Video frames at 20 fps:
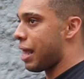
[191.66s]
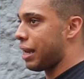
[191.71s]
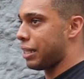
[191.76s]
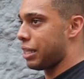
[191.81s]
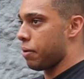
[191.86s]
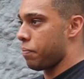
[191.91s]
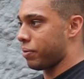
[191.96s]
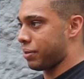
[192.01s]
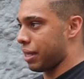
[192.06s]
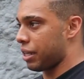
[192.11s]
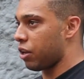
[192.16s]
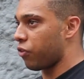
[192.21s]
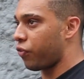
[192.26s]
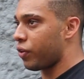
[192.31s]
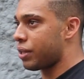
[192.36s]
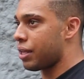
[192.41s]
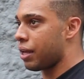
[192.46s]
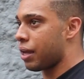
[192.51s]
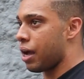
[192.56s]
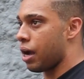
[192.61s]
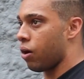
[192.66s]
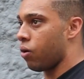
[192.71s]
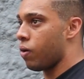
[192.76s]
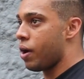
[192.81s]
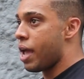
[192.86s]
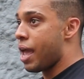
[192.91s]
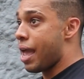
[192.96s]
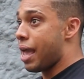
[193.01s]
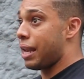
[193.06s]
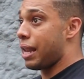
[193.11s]
Ela é deputada
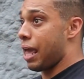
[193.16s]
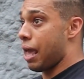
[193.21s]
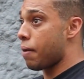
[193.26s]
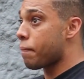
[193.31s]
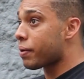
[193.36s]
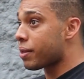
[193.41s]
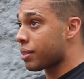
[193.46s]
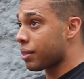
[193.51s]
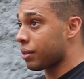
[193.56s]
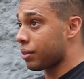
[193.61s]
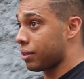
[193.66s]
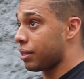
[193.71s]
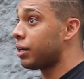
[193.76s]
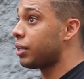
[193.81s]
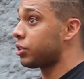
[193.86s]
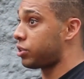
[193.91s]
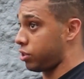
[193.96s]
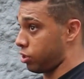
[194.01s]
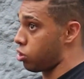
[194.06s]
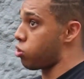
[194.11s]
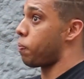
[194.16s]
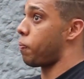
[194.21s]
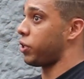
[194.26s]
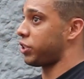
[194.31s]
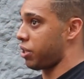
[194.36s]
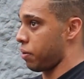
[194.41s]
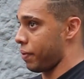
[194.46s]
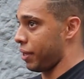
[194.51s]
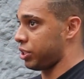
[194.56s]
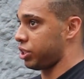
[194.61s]
federal, ela é representante
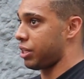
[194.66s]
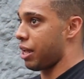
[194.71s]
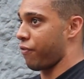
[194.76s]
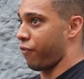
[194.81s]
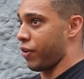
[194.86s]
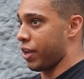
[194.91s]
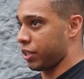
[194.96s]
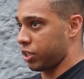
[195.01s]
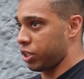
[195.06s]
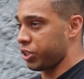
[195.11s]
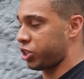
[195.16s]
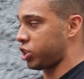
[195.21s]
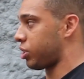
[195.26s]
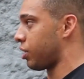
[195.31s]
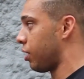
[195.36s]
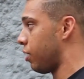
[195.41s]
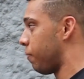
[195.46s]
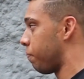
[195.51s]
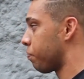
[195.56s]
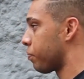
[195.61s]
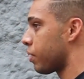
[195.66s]
supostamente da festa cristã